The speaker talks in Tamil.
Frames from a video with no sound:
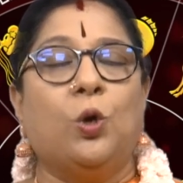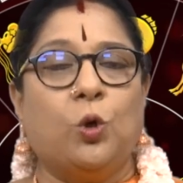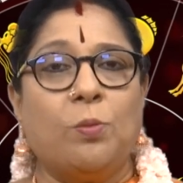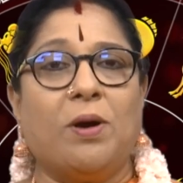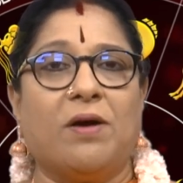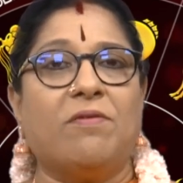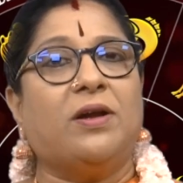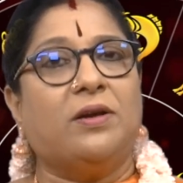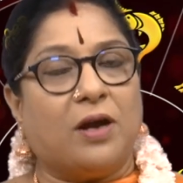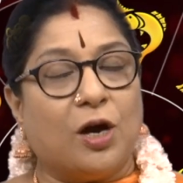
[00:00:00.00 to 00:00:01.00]
குரு
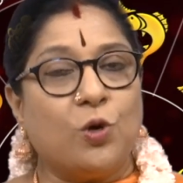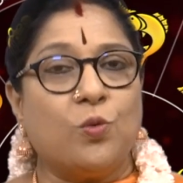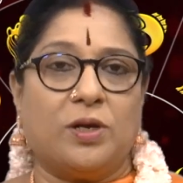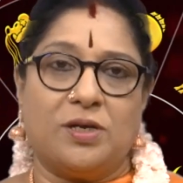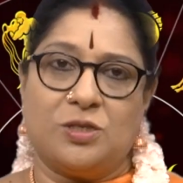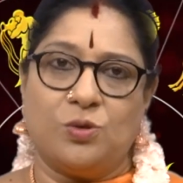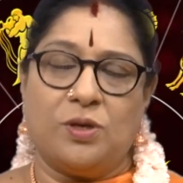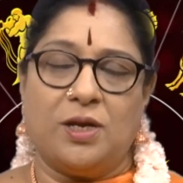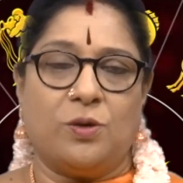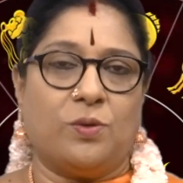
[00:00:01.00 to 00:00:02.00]
பகவான் ராகுவுடன்
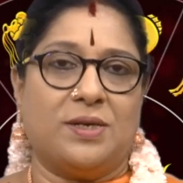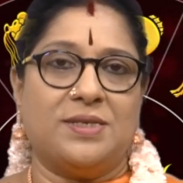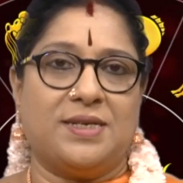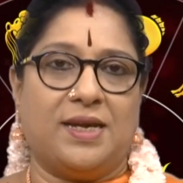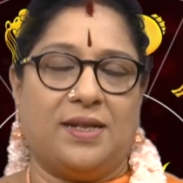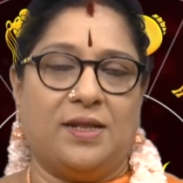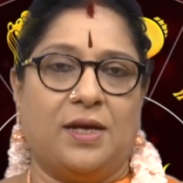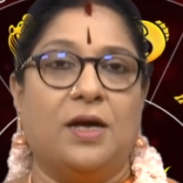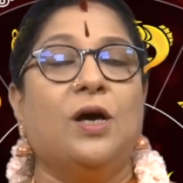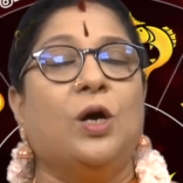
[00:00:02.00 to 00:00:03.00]
சூரியனுடன் சேர்ந்து
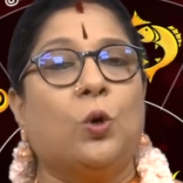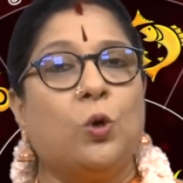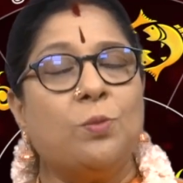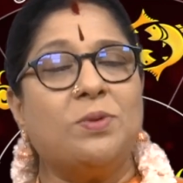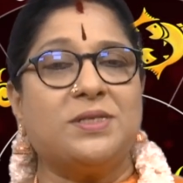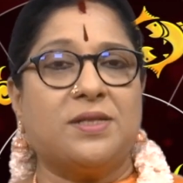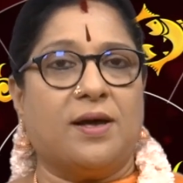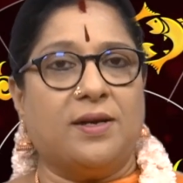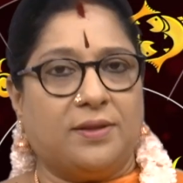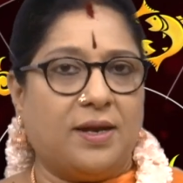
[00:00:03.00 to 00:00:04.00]

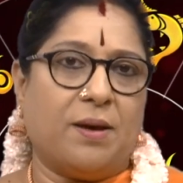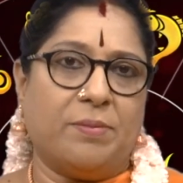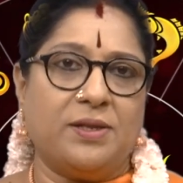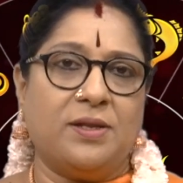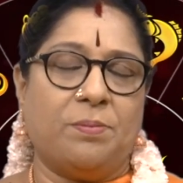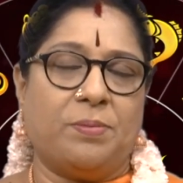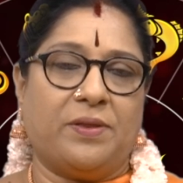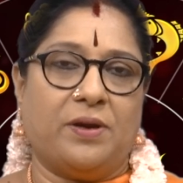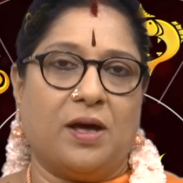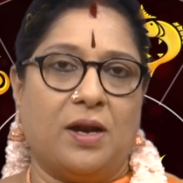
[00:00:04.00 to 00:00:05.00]
குடும்பஸ்தானத்தில்
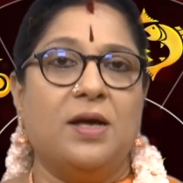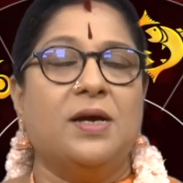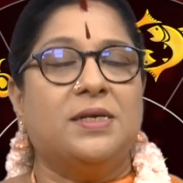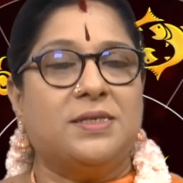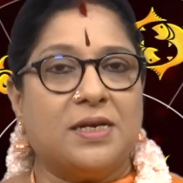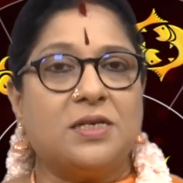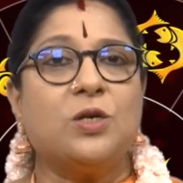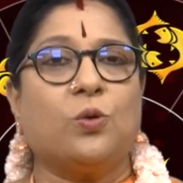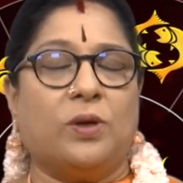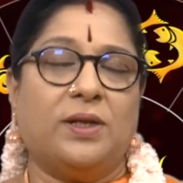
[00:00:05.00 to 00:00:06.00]
அமர்ந்திருப்பதனால் சற்று
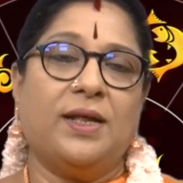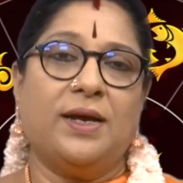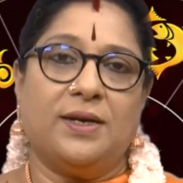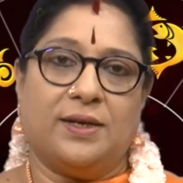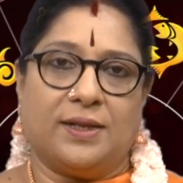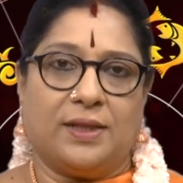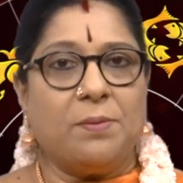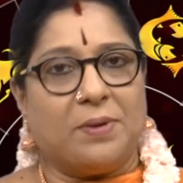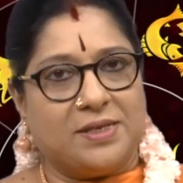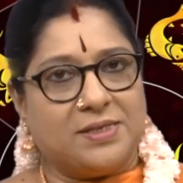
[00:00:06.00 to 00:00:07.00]

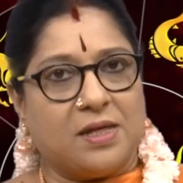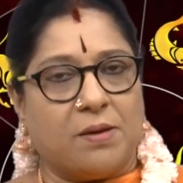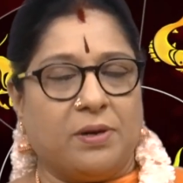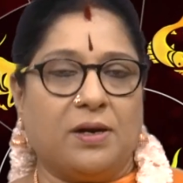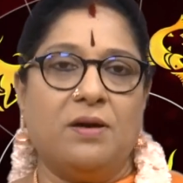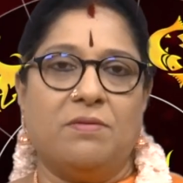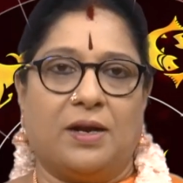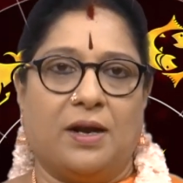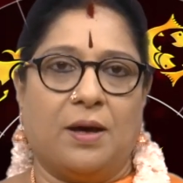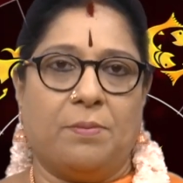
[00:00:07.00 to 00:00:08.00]
குழந்தைகளிடத்தில் மனஸ்தாபங்கள்
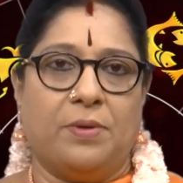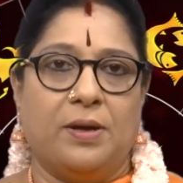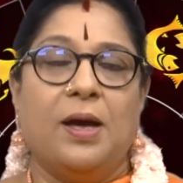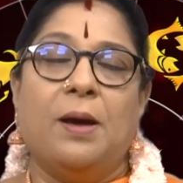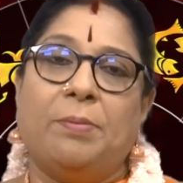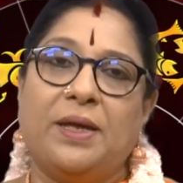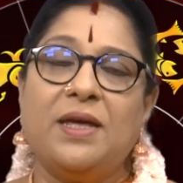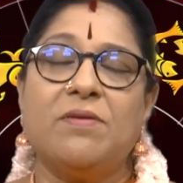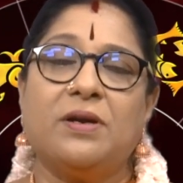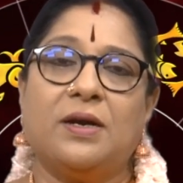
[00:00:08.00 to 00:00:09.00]
வரலாம்
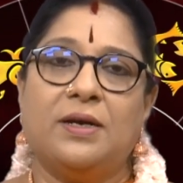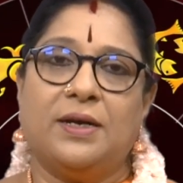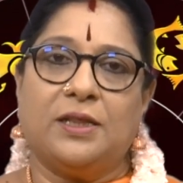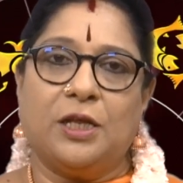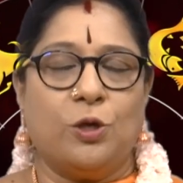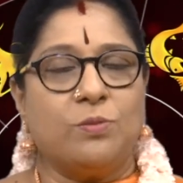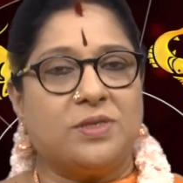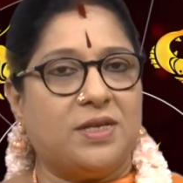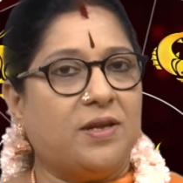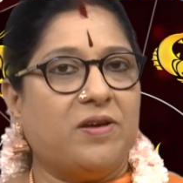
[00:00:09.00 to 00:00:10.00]
பெரியவர்களிடத்திலும்
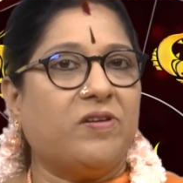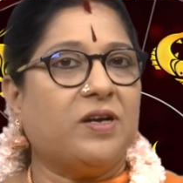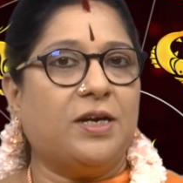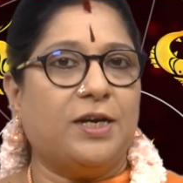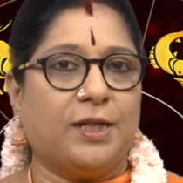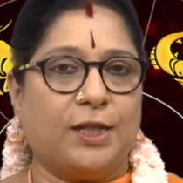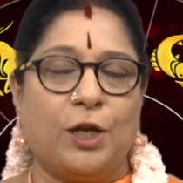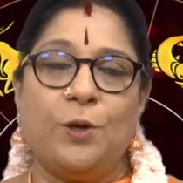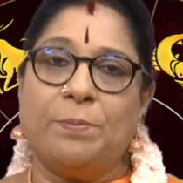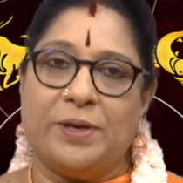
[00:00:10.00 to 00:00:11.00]

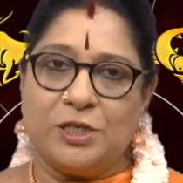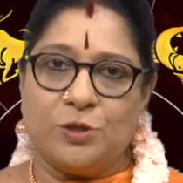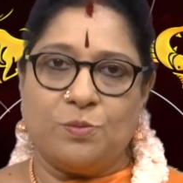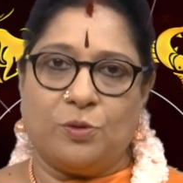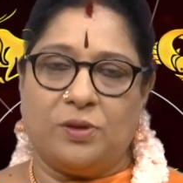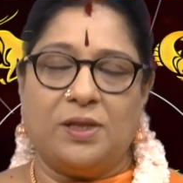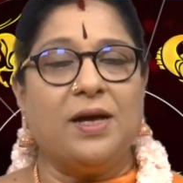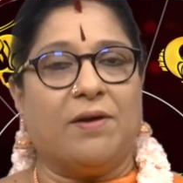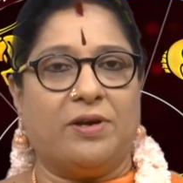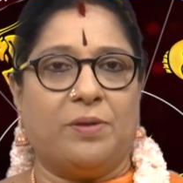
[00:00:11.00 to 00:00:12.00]
சிறியவர்களிடத்திலையும் பேசும் பொழுது
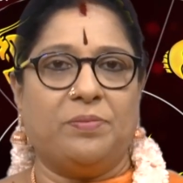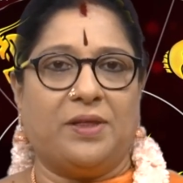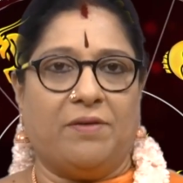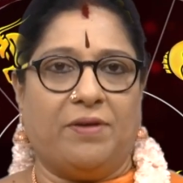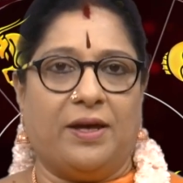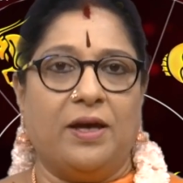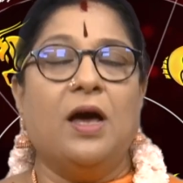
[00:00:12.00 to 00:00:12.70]
கவனம் தேவை